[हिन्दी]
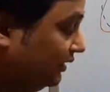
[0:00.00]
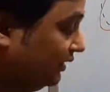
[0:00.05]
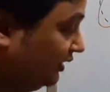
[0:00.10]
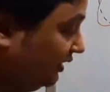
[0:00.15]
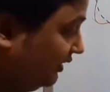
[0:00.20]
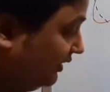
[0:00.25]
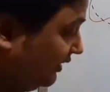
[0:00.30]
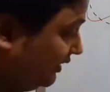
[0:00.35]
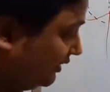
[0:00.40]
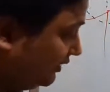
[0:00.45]

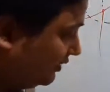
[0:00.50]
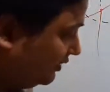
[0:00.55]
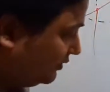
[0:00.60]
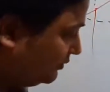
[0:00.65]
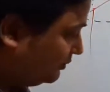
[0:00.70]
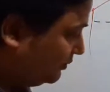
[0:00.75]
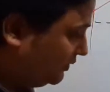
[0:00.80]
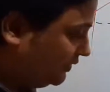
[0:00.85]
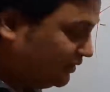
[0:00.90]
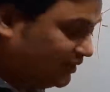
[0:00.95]
लीनियर
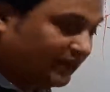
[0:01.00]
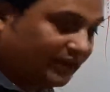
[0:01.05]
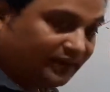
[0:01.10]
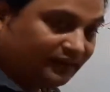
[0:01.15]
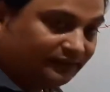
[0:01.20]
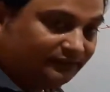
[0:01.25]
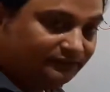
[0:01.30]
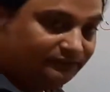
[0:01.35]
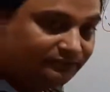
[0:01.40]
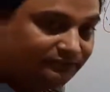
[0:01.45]
स्पीड है
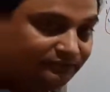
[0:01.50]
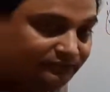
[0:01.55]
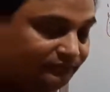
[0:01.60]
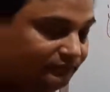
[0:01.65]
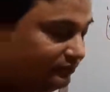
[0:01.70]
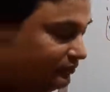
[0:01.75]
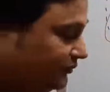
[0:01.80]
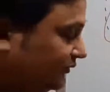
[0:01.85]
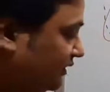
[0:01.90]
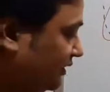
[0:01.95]

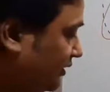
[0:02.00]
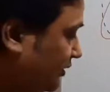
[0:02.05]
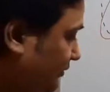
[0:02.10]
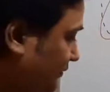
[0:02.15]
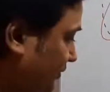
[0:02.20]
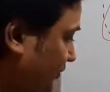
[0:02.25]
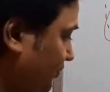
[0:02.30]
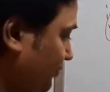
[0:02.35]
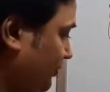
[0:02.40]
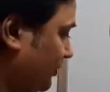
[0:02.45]

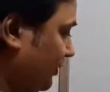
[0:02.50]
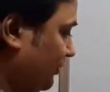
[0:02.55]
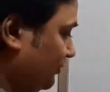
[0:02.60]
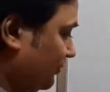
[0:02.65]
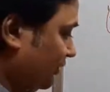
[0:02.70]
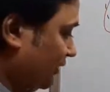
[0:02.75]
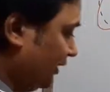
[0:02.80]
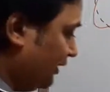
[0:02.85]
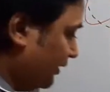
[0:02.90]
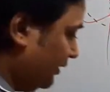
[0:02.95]
कंफ्यूज नहीं
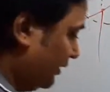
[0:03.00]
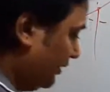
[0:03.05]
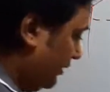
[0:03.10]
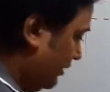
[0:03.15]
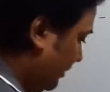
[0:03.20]
होना है